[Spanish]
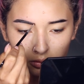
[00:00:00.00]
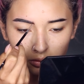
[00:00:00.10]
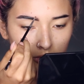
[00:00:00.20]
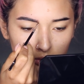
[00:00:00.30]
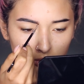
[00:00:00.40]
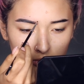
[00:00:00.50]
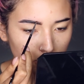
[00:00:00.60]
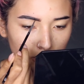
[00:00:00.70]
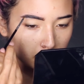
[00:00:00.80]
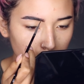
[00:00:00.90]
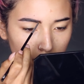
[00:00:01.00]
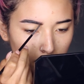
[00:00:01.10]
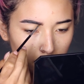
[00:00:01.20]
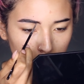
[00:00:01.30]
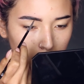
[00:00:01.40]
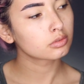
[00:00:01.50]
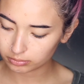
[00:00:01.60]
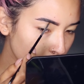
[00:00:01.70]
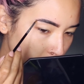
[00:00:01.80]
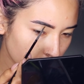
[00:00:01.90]
que es pues como una
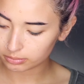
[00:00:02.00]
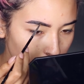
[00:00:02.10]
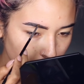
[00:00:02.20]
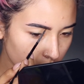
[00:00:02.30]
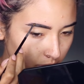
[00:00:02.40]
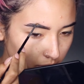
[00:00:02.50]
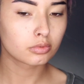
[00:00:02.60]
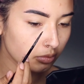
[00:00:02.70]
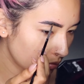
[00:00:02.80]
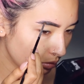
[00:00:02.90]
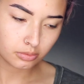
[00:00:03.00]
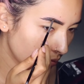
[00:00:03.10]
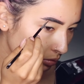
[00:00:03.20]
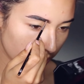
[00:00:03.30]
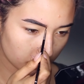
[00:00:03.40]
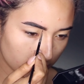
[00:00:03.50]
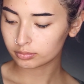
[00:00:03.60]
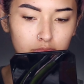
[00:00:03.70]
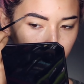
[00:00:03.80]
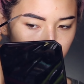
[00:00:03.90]
cremita para las cejas y una
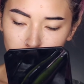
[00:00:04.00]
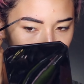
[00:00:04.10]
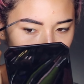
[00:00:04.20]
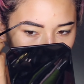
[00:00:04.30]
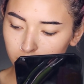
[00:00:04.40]
brochita así angular